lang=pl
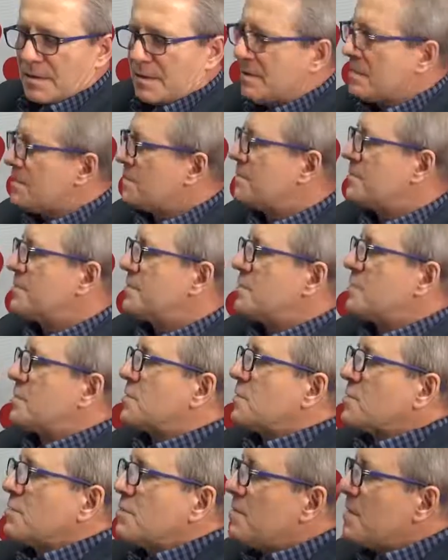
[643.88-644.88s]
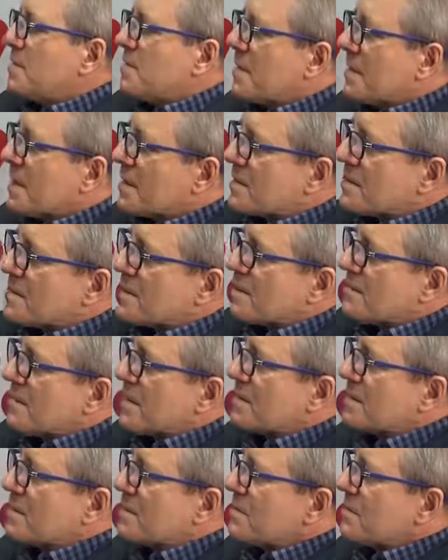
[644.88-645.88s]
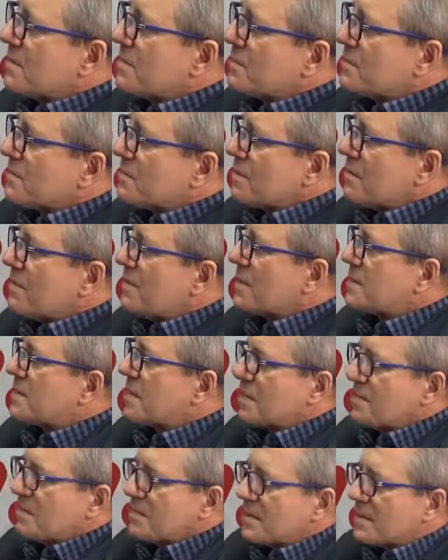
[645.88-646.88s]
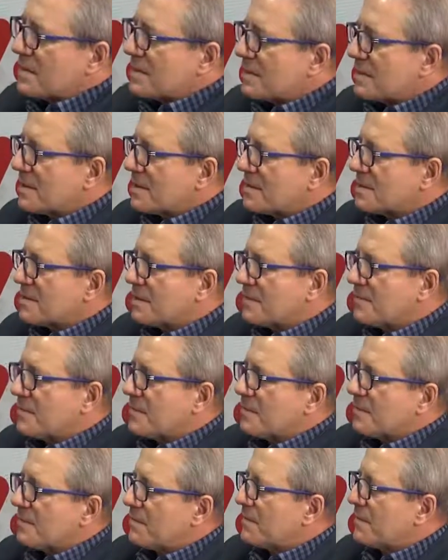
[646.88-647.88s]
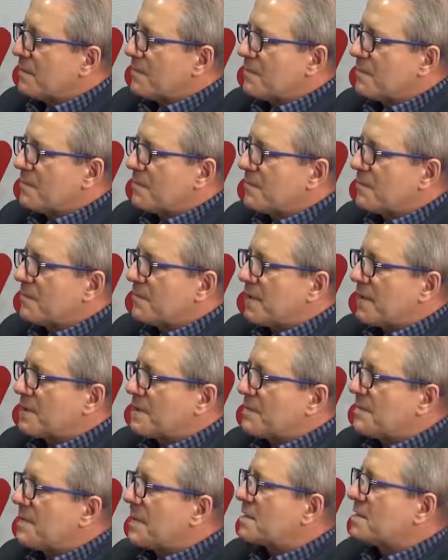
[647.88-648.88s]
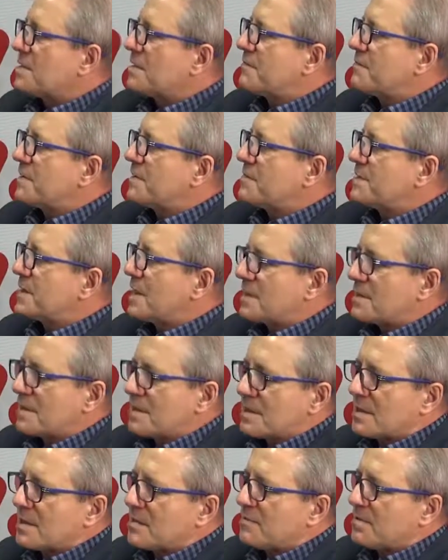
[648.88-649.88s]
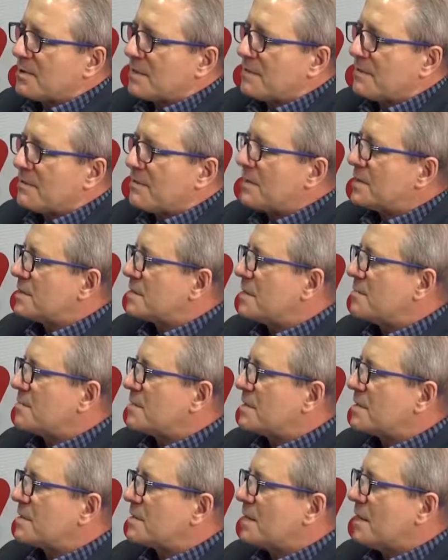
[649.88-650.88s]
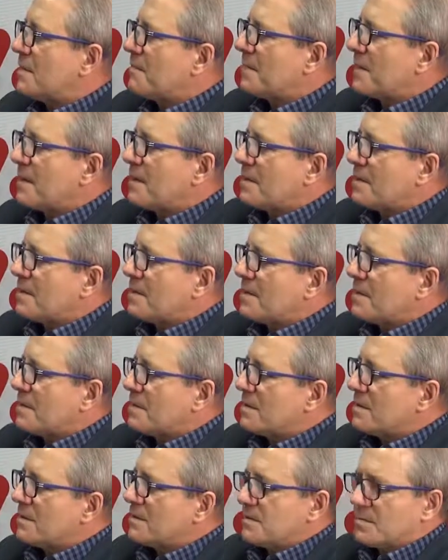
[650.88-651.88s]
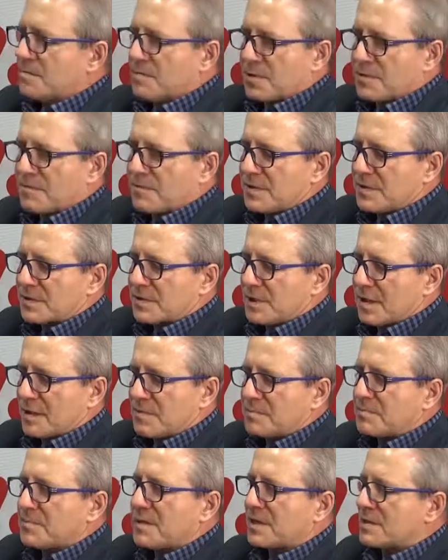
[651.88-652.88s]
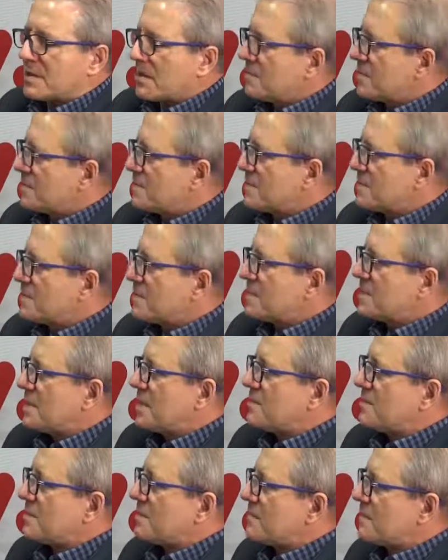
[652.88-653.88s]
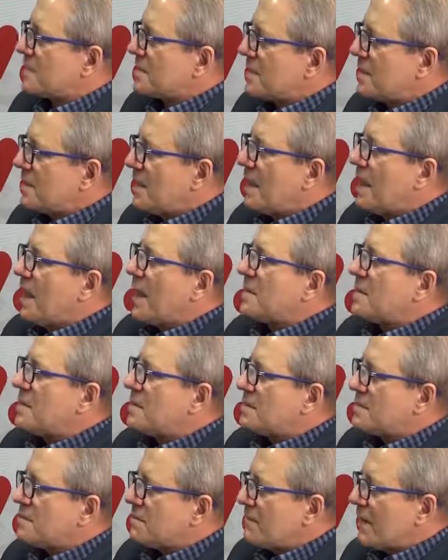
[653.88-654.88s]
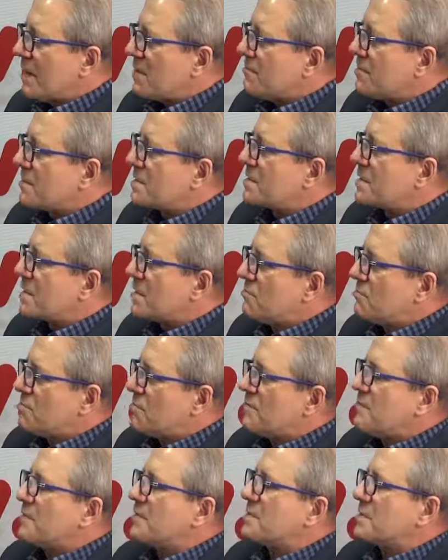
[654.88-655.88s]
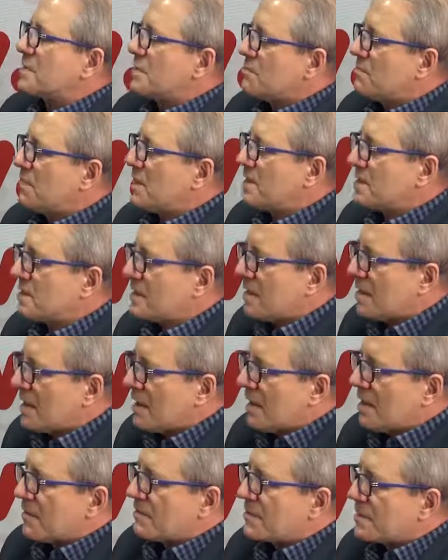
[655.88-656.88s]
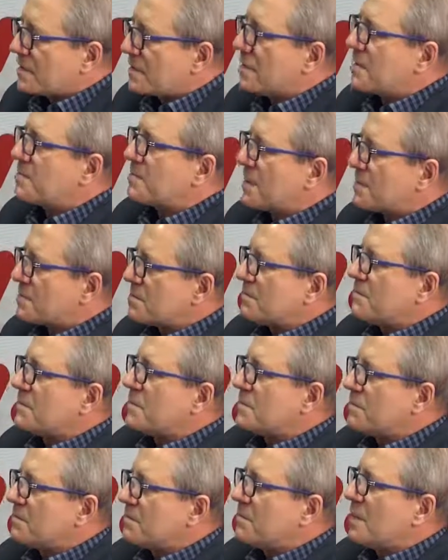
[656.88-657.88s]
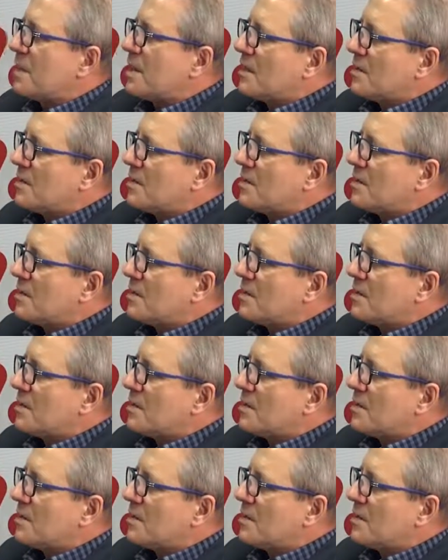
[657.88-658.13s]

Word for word: Y, trudno mi na ten temat dyskutować, ale myślę, że, że y, władze miasta w tym czasie, kiedy pojawiła się ta pierwsza y, podwyżka, pierwsza propozycja podwyżki, analizowały szczegółowo sytuację wszystkich pracowników